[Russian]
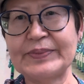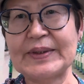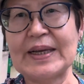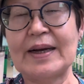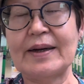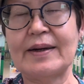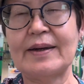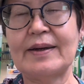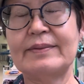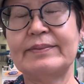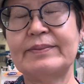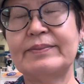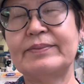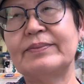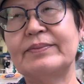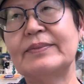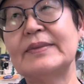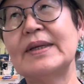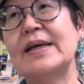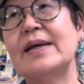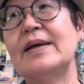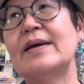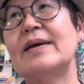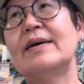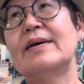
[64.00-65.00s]
как,
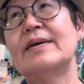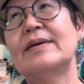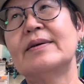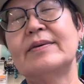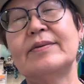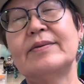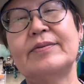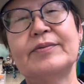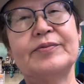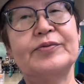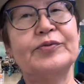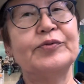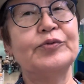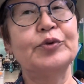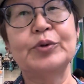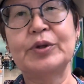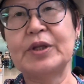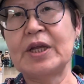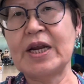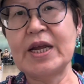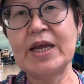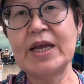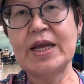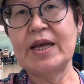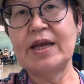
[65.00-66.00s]

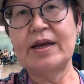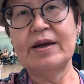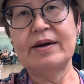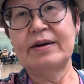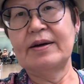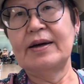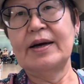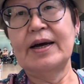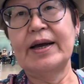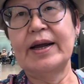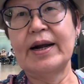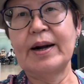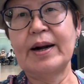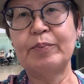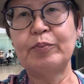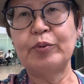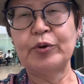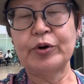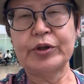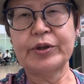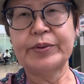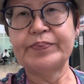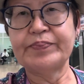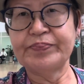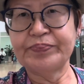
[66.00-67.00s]
внутри
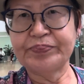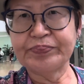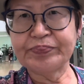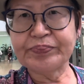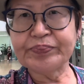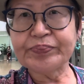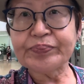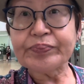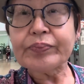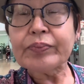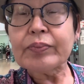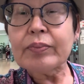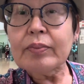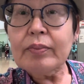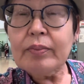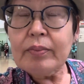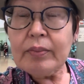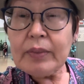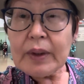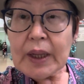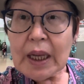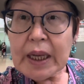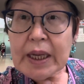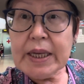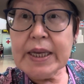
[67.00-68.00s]
аэропорта.
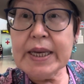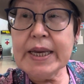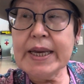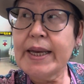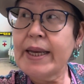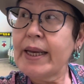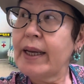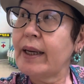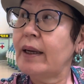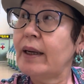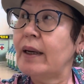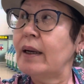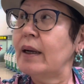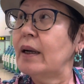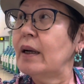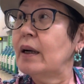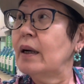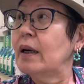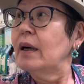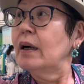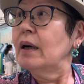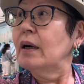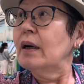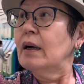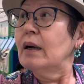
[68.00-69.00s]
И,
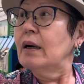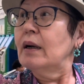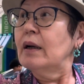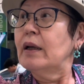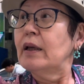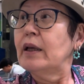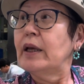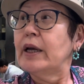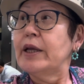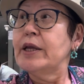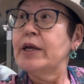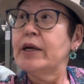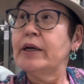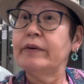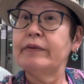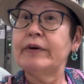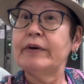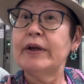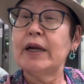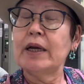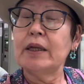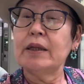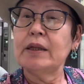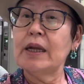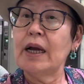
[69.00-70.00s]
и они
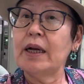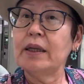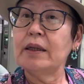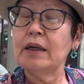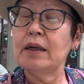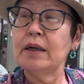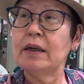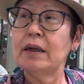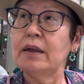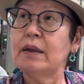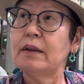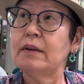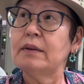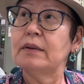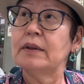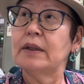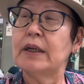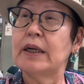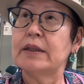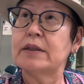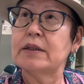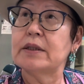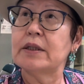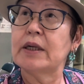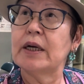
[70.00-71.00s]
говорят, надо
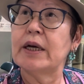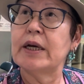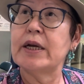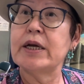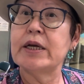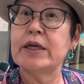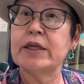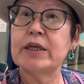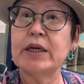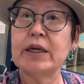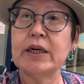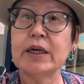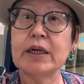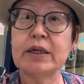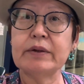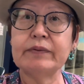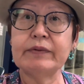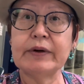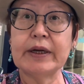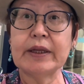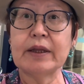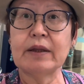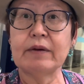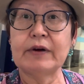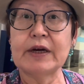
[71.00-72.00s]

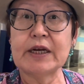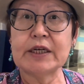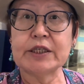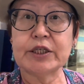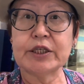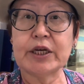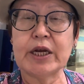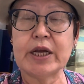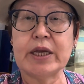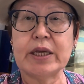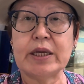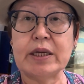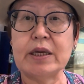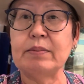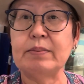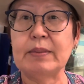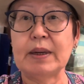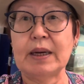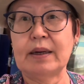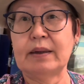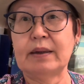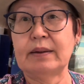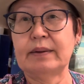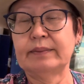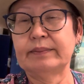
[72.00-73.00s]
скорректировать ваше
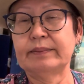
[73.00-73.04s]
имя.